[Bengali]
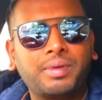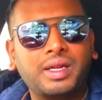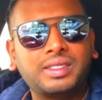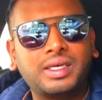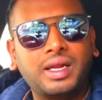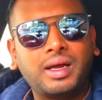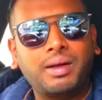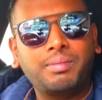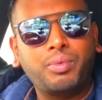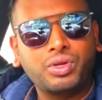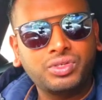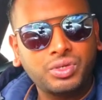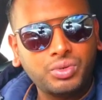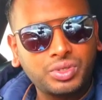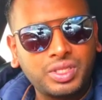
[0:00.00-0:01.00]
আপনারা যারা
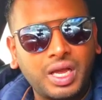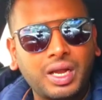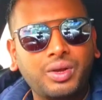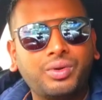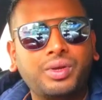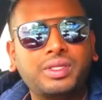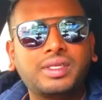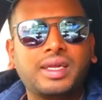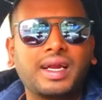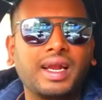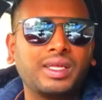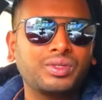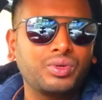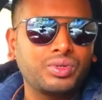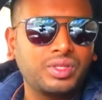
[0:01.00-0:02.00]
পড়াশোনা করতে আগ্রহী যারা
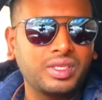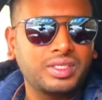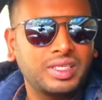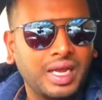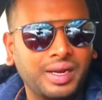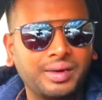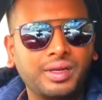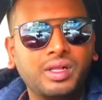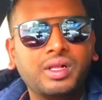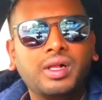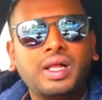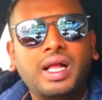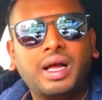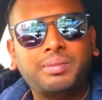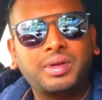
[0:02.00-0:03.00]
ক্লাস করতে চান
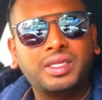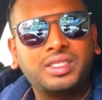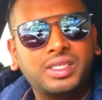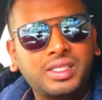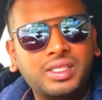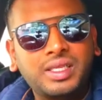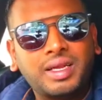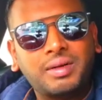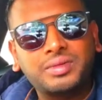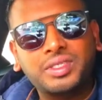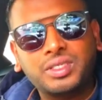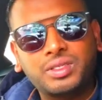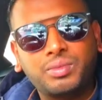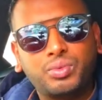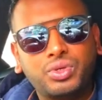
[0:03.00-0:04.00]
আপনারা যেদিন থেকে
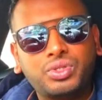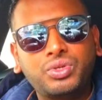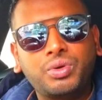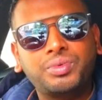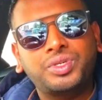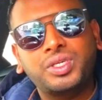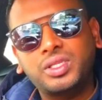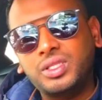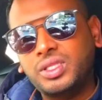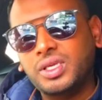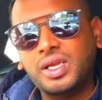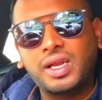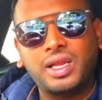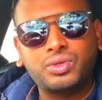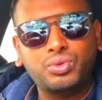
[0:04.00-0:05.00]
আমাদের সাথে ভর্তি হবেন সেদিন
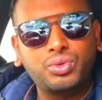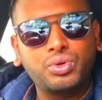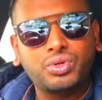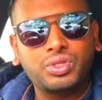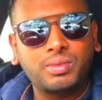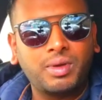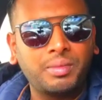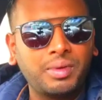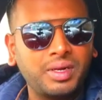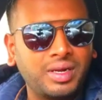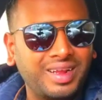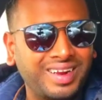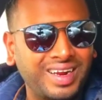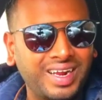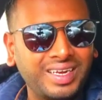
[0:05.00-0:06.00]
থেকে ক্লাস শুরু করতে পারবেন
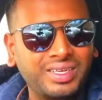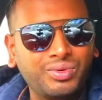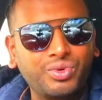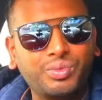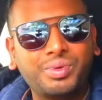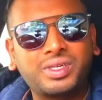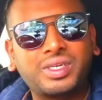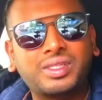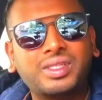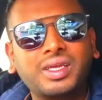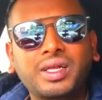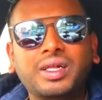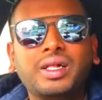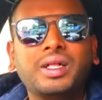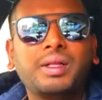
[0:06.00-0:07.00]
রানিং গ্রুপের সাথে
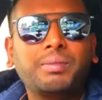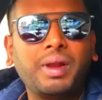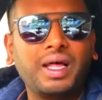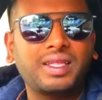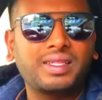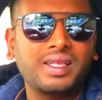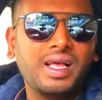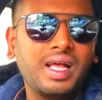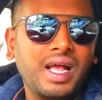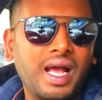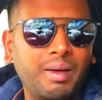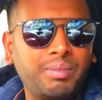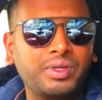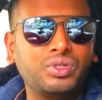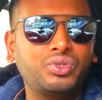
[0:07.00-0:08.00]
প্লাস
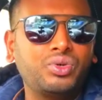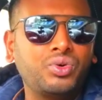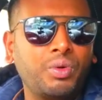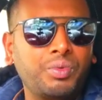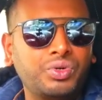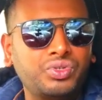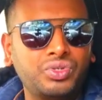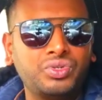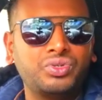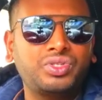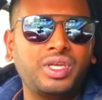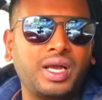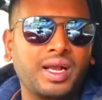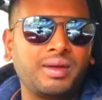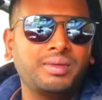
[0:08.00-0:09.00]
আপনাদের জন্য অপরচুনিটি
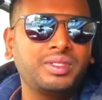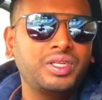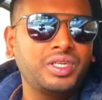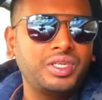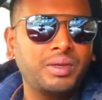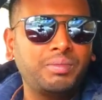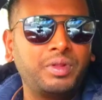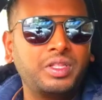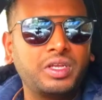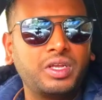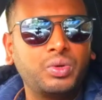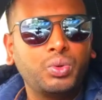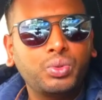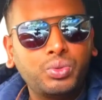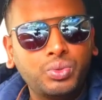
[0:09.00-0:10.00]
হচ্ছে আগামী তিরিশ এপ্রিল
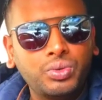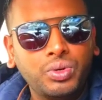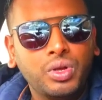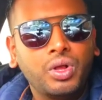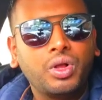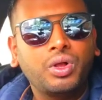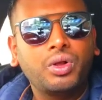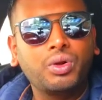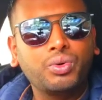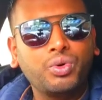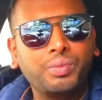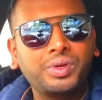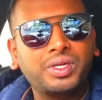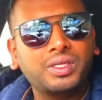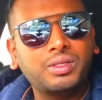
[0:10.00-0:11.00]
থেকে নতুন
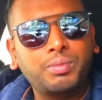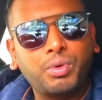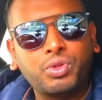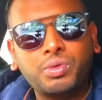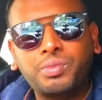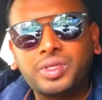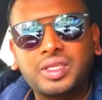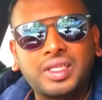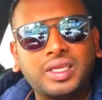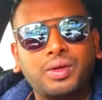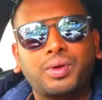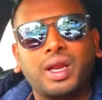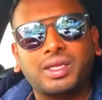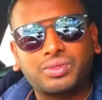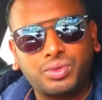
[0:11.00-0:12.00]
গ্রুপের সাথে প্রথম মধ্যে
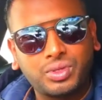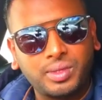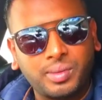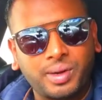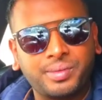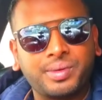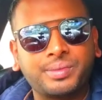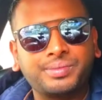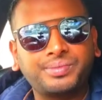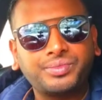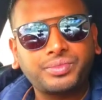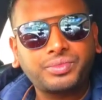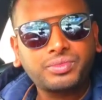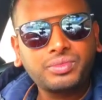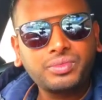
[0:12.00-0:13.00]
থেকেও ক্লাস করতে পারবেন
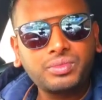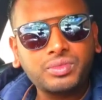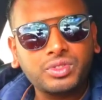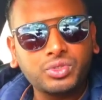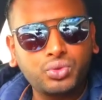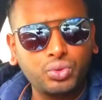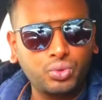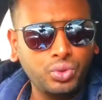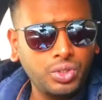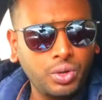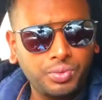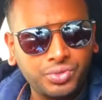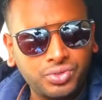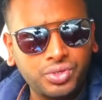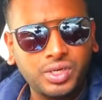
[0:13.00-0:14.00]
সো দুইটা
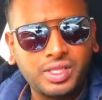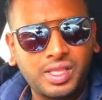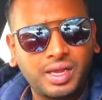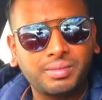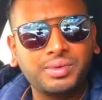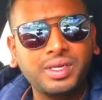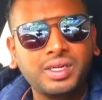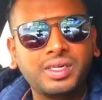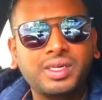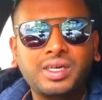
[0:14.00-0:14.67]
অপরচুনিটি থাকবে